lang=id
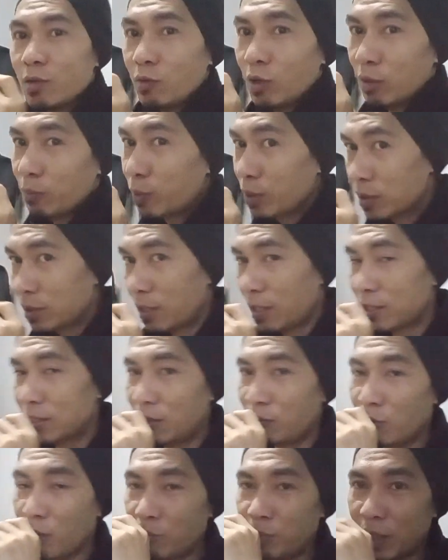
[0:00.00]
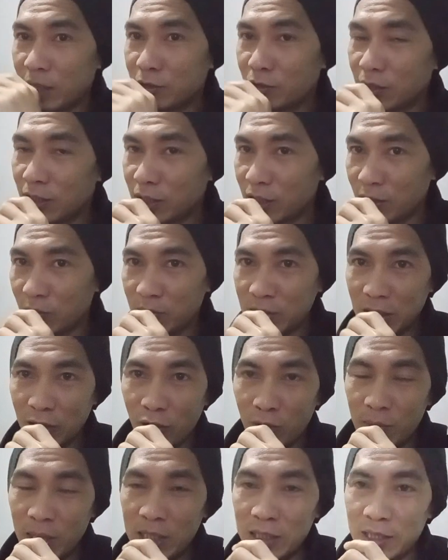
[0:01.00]
Walaupun sekelasnya profesor tetap
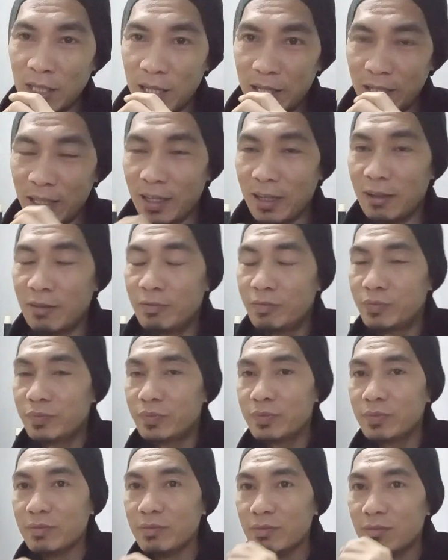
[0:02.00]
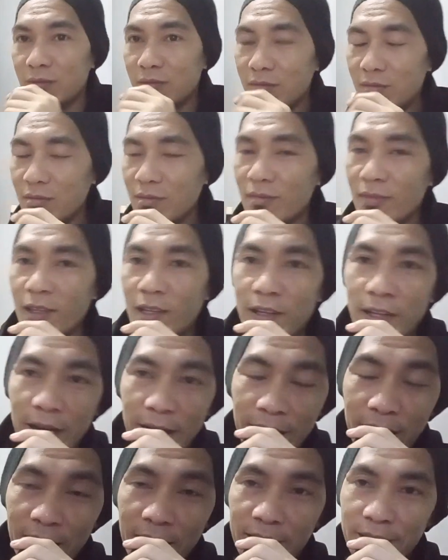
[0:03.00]
kita komentar ya kan. Ya
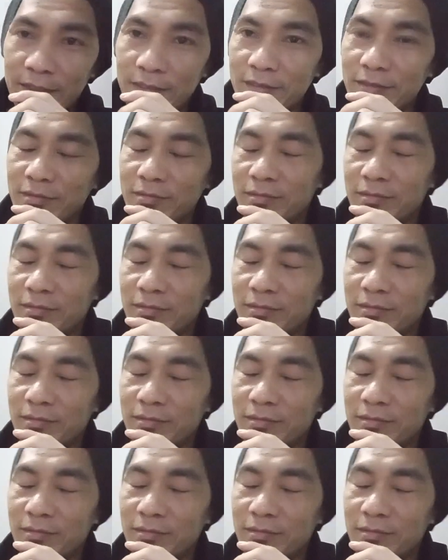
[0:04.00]
kan.